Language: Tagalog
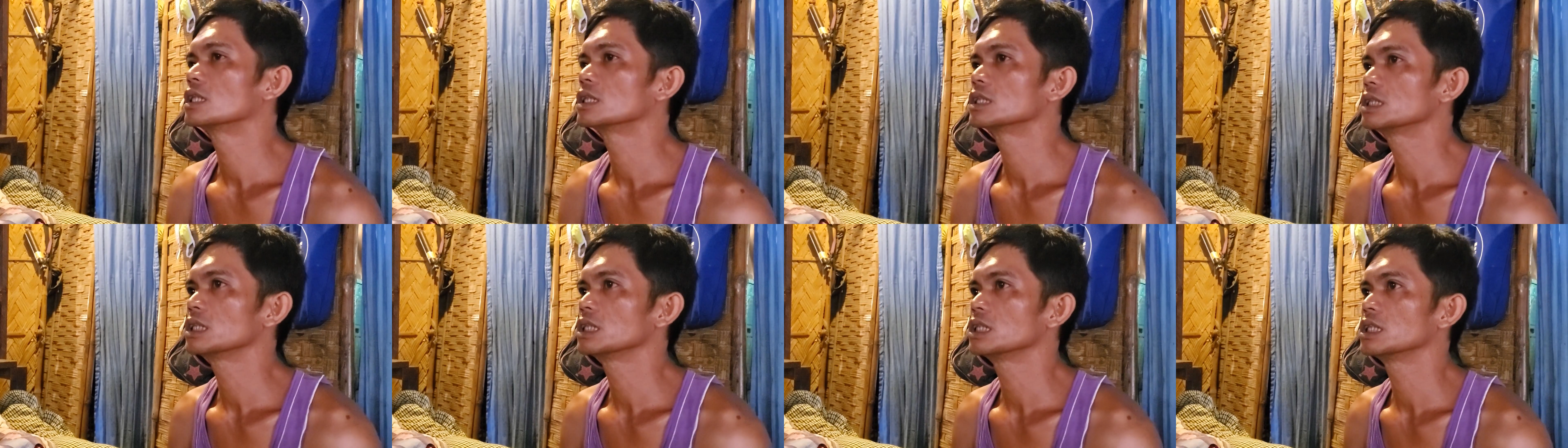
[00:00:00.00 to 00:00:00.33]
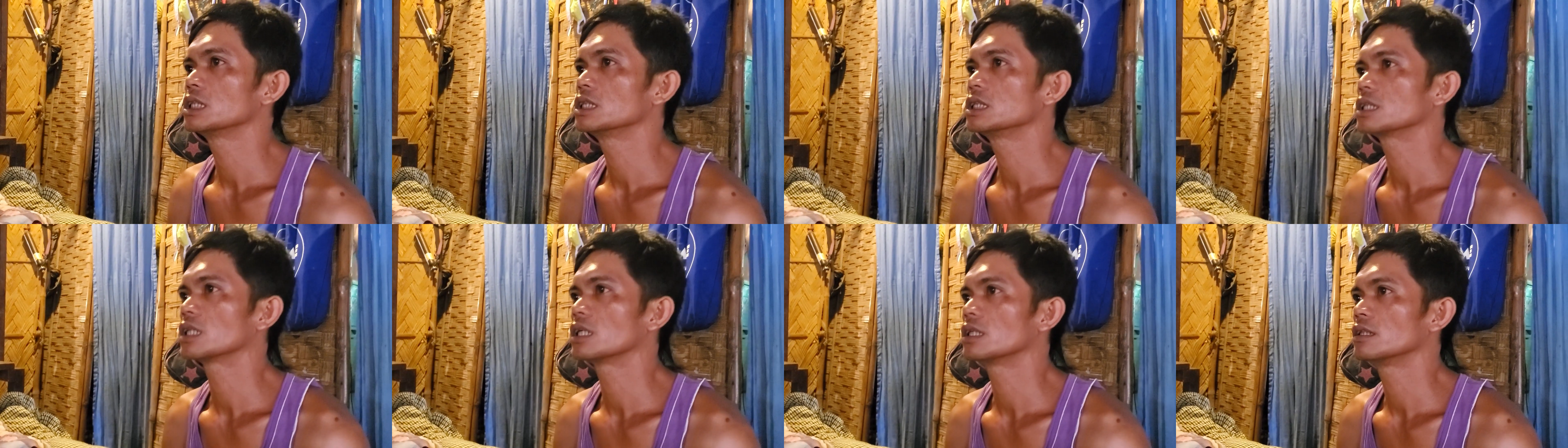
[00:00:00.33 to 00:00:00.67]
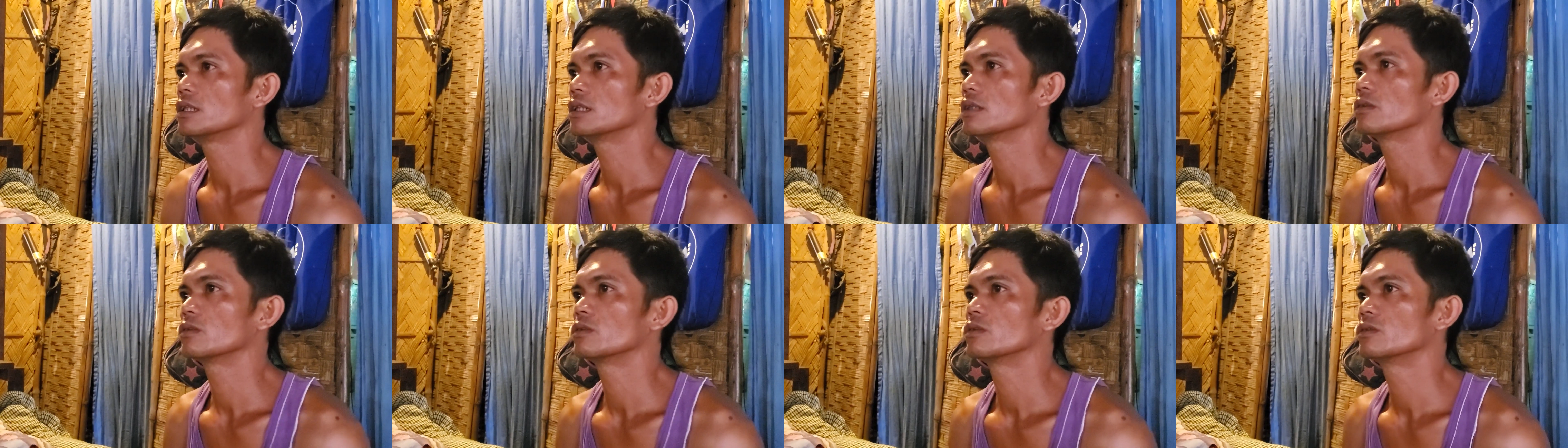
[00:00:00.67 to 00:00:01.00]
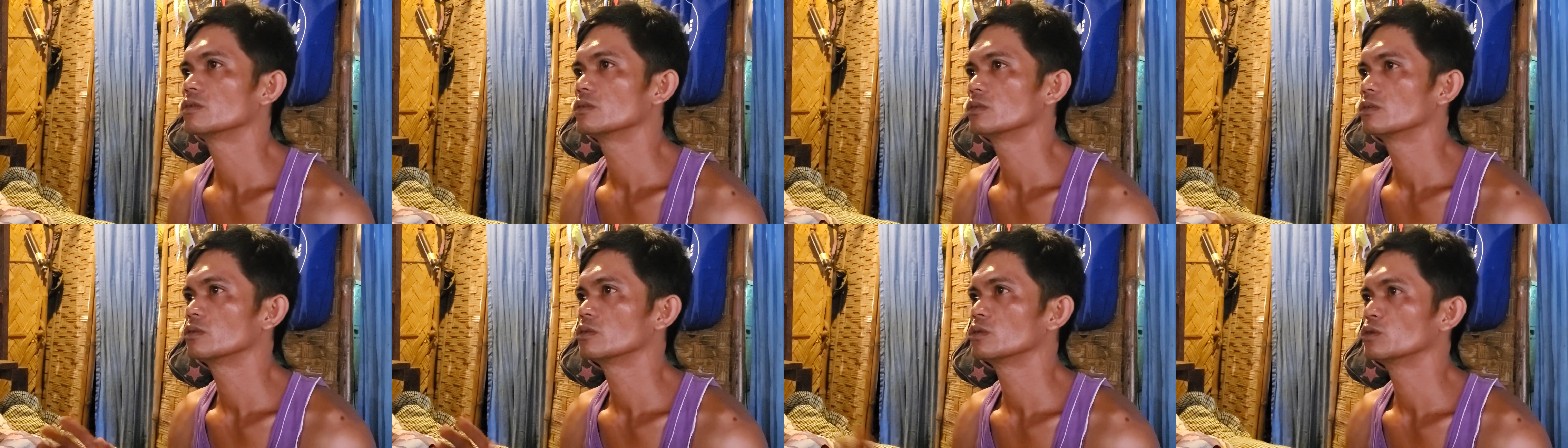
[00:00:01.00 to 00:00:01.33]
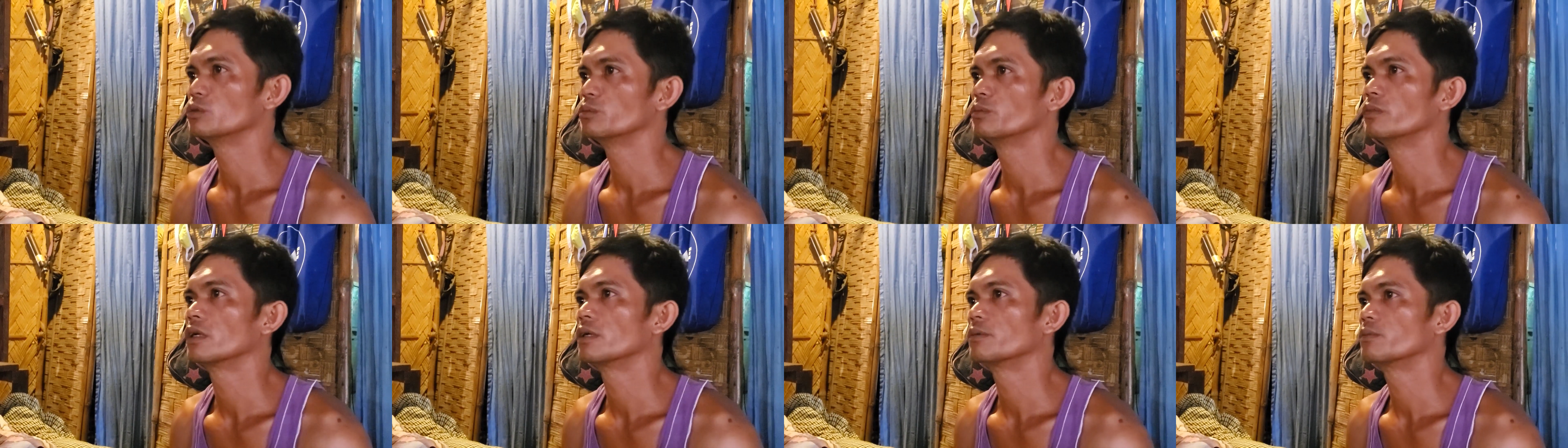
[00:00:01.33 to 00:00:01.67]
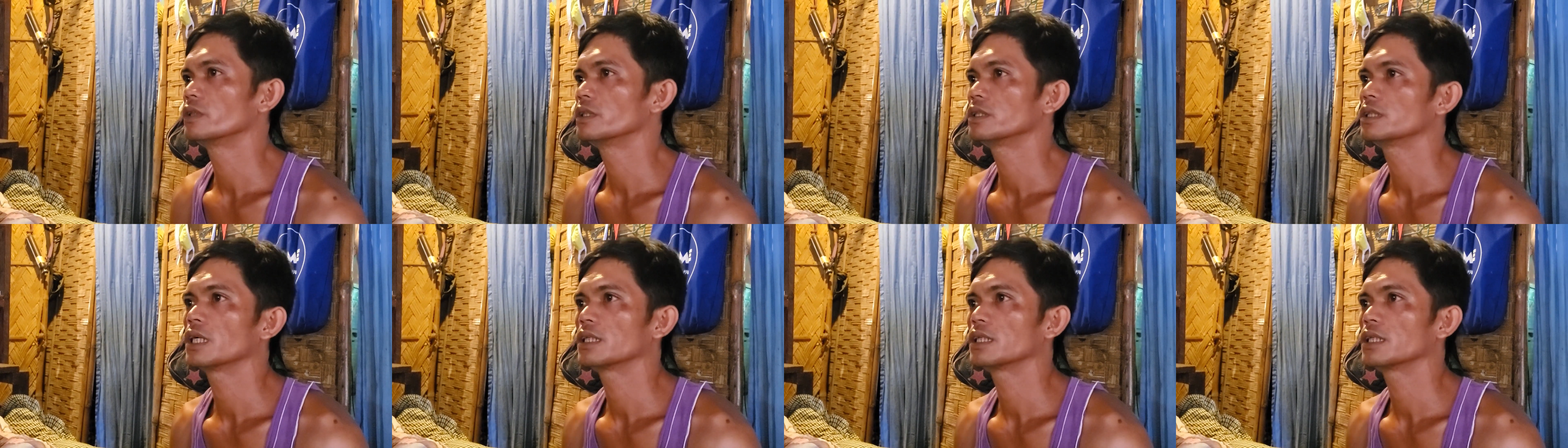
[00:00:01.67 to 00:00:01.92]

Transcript: CT scan niya kung obra po.